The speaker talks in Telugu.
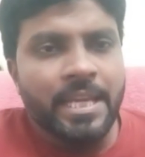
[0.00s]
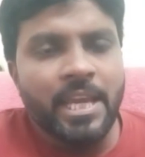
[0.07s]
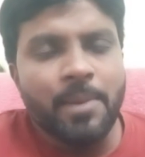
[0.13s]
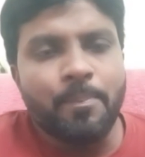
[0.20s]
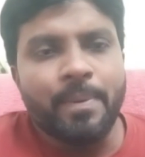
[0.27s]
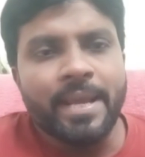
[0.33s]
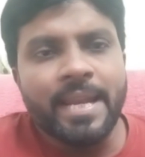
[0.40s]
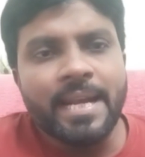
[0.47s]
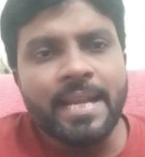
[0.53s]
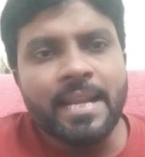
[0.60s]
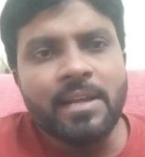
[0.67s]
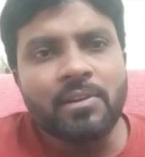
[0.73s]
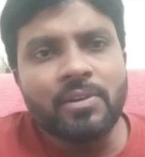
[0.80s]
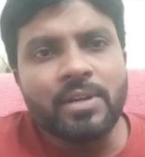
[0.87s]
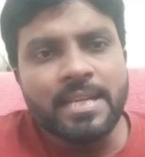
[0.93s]
ఈ
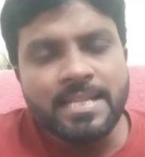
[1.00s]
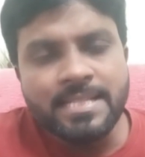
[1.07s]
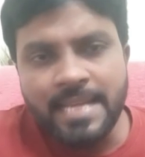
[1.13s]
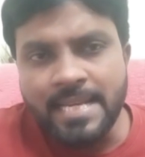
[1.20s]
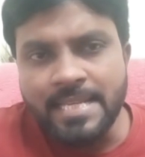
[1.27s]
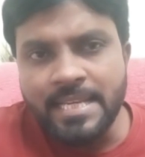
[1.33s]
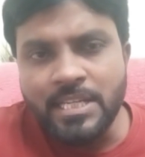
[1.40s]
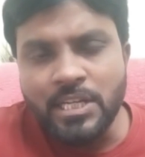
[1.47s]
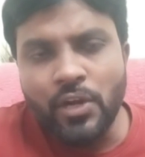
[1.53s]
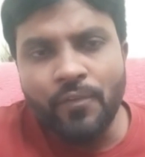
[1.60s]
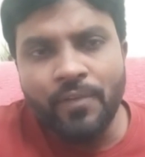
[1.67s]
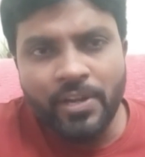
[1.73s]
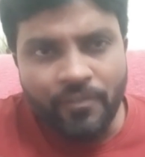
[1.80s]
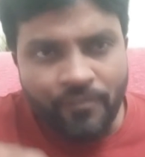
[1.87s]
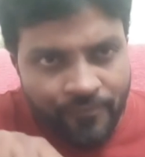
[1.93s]
పర్యటనకు డిజైన్
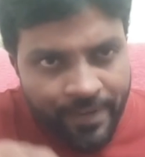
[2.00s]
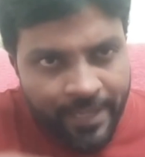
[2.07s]
చేసినటువంటి